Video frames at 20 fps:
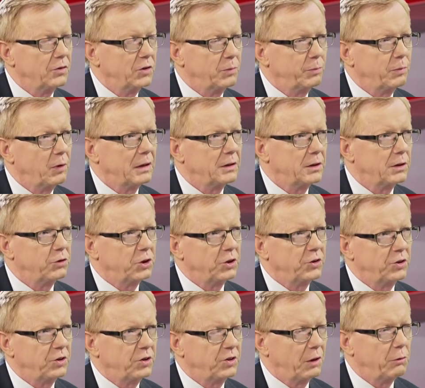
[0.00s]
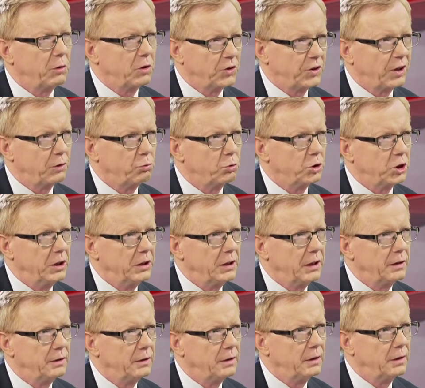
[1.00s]
spłaty wszystko, całego
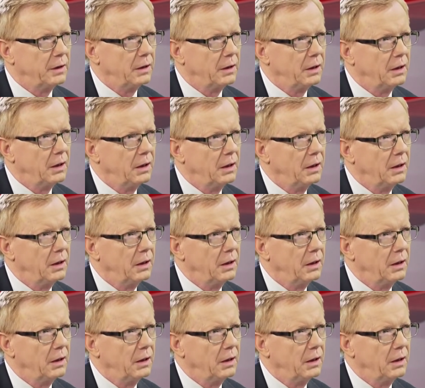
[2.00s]
zadłużenia. Mniej